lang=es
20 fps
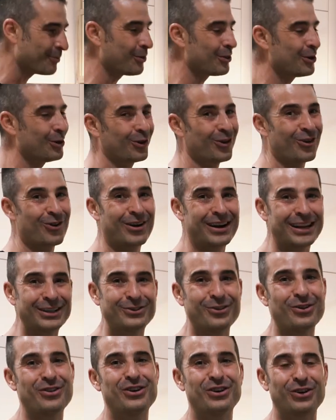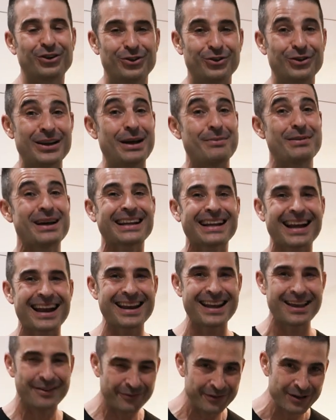modelo concreto de horno y la marca
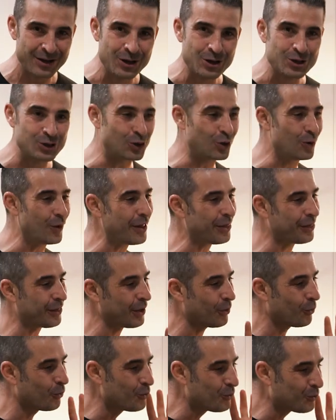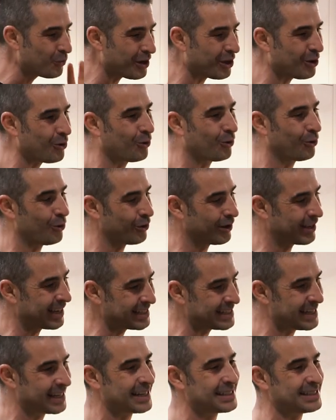Nef solo hace un único color, que
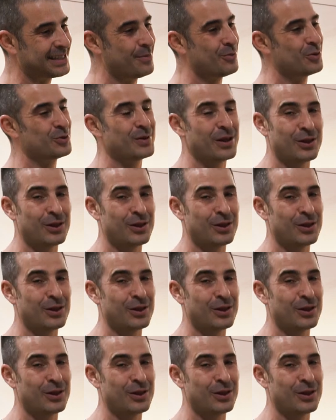es el que estamos